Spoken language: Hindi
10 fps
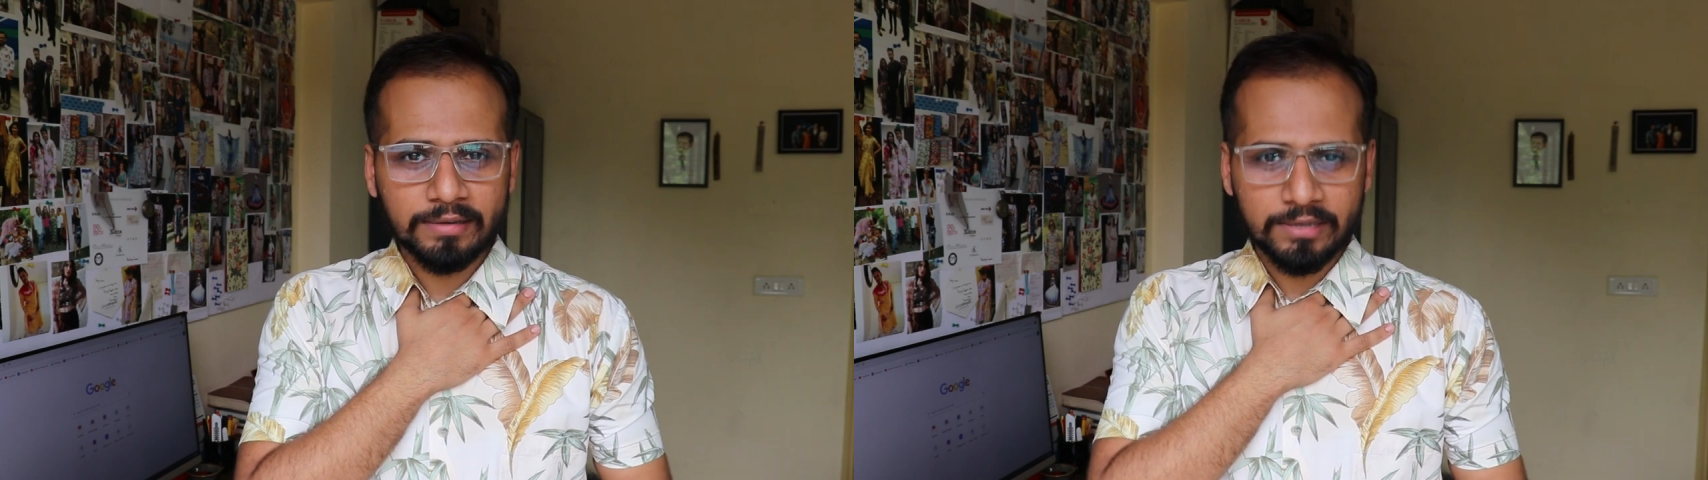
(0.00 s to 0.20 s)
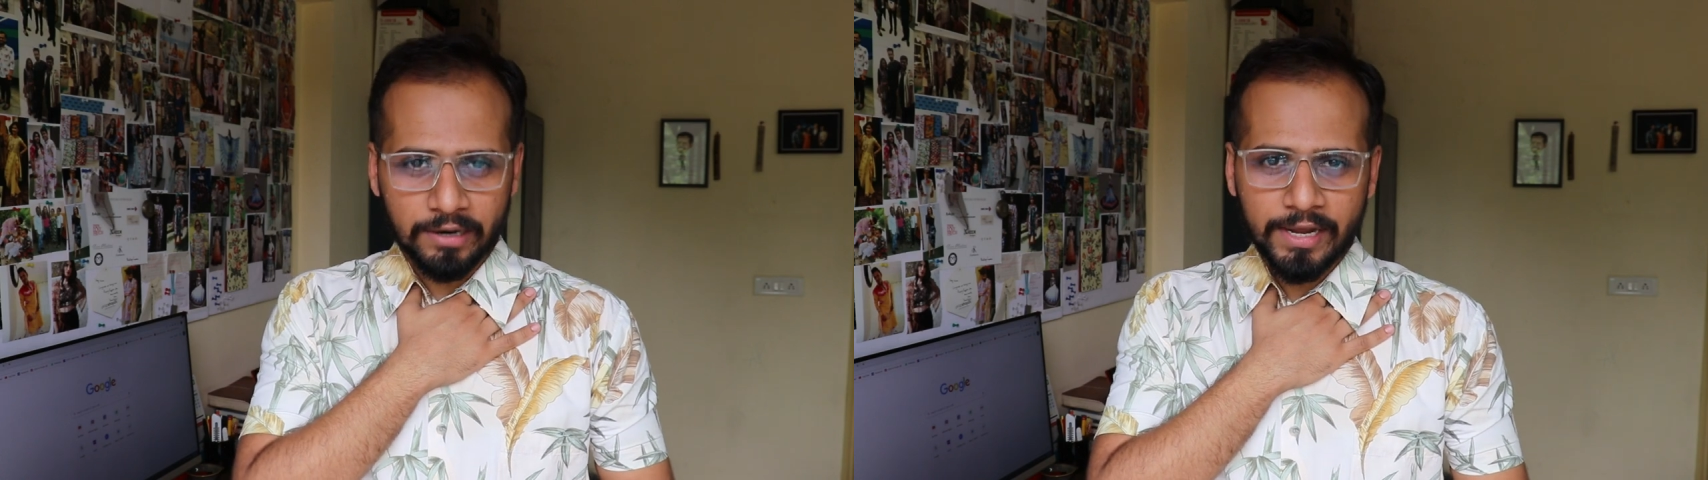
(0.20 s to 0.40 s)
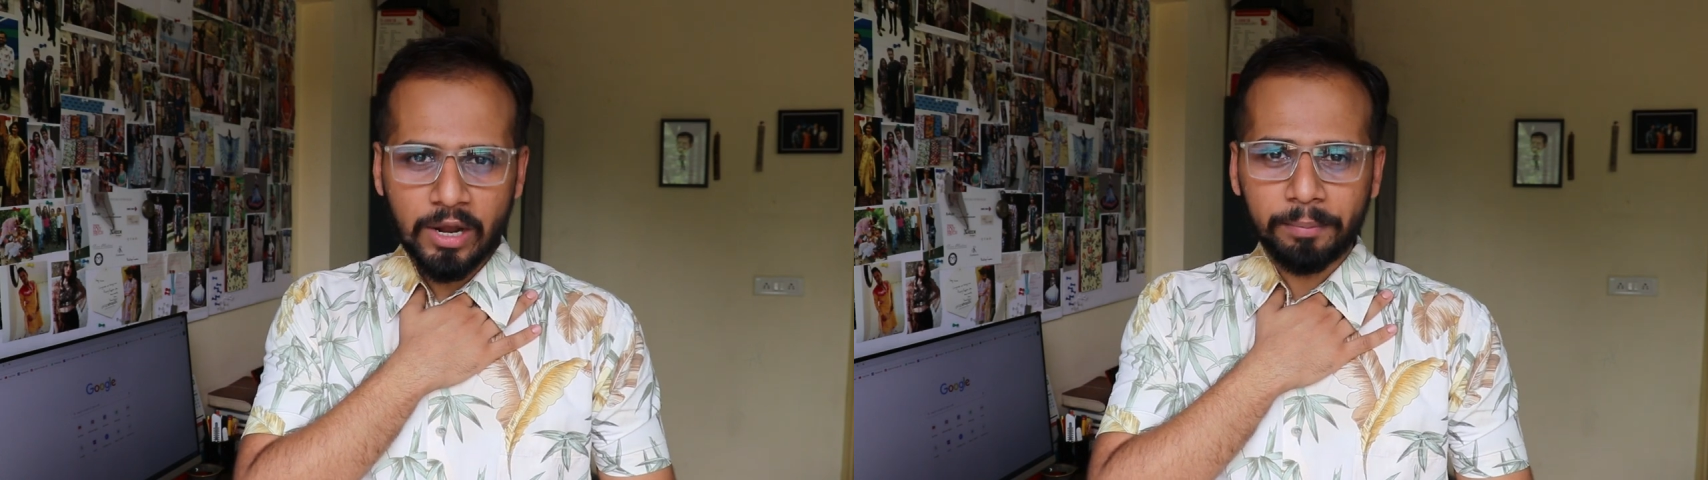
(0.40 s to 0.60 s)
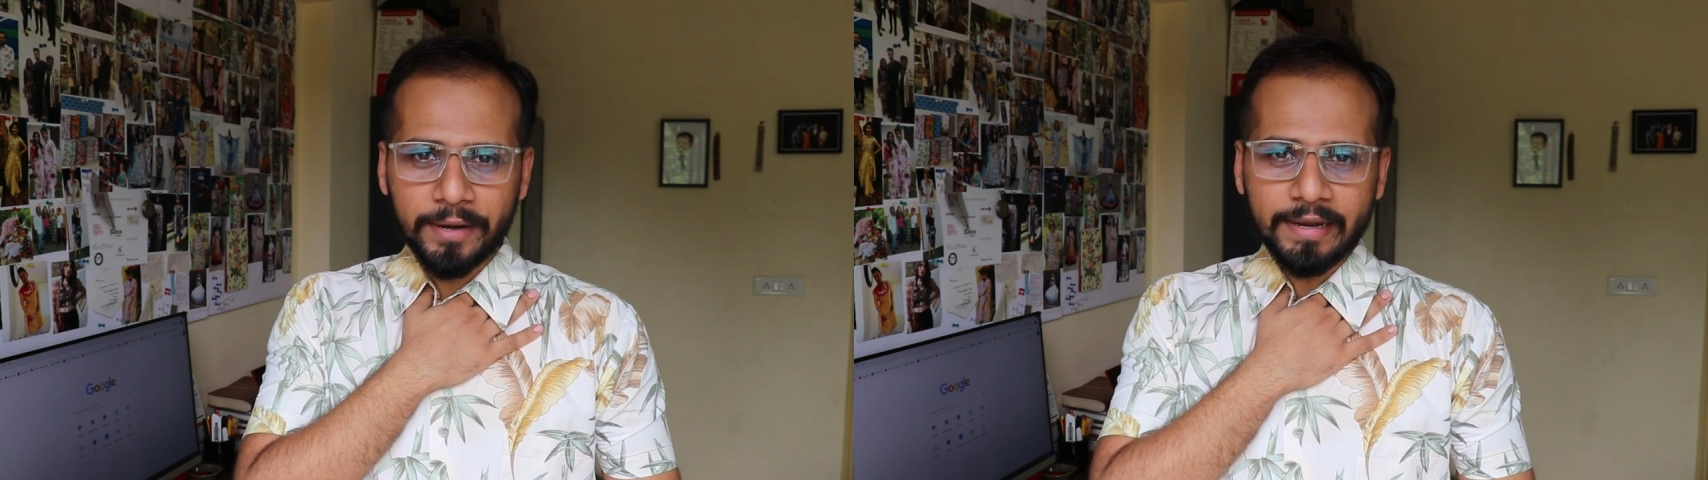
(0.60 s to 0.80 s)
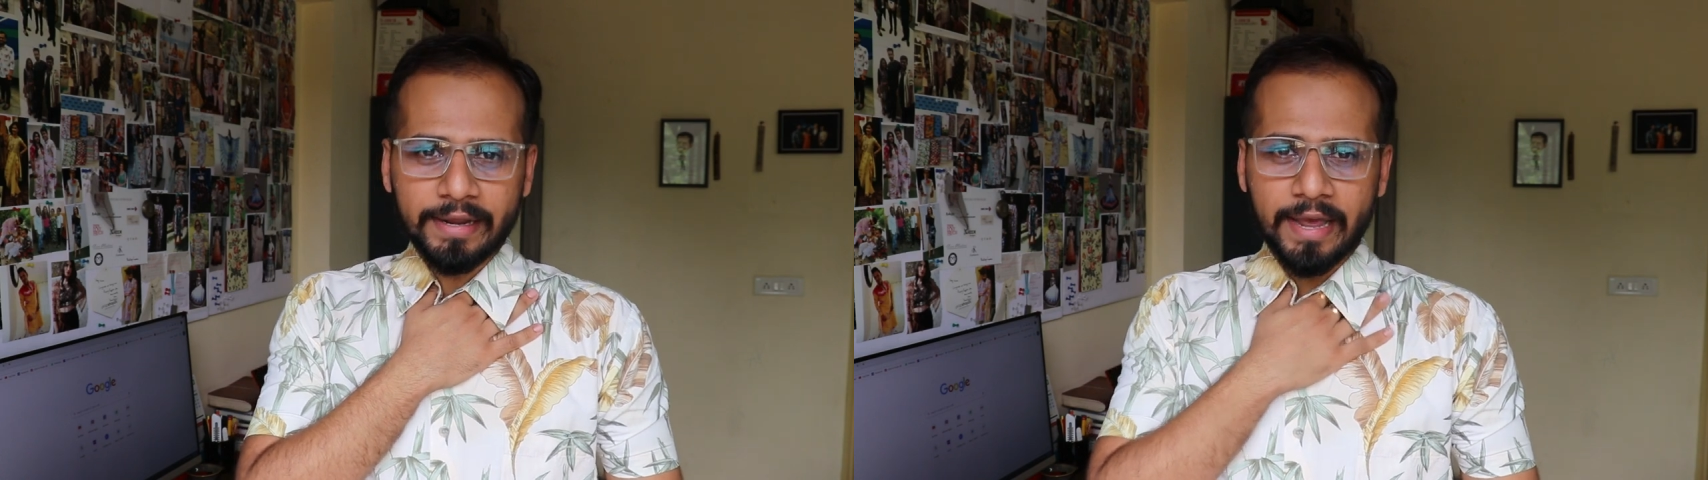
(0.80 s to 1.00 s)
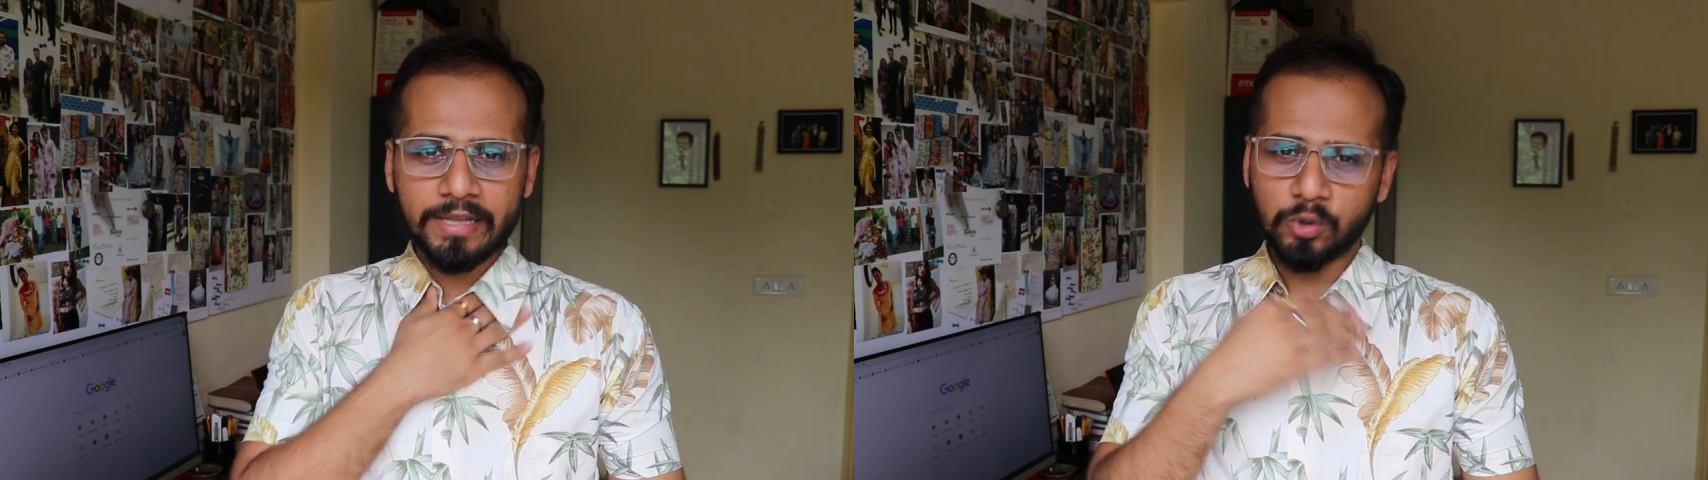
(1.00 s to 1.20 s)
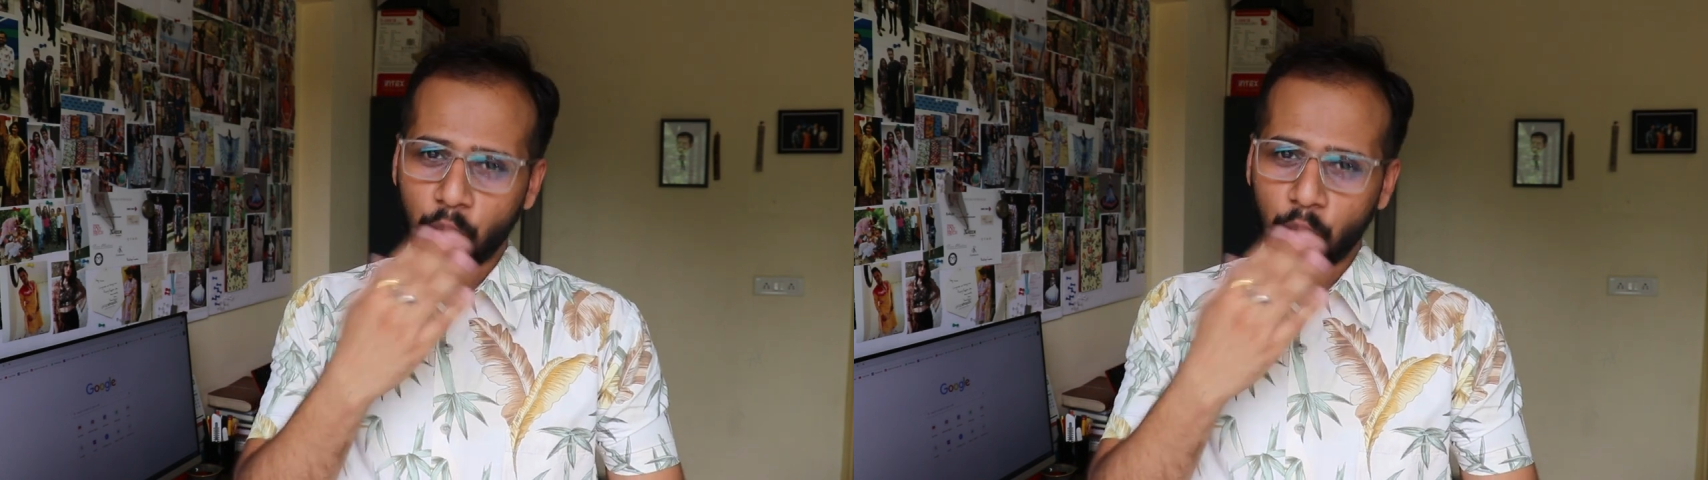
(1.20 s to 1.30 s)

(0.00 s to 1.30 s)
स्टडी कंप्लीट किया है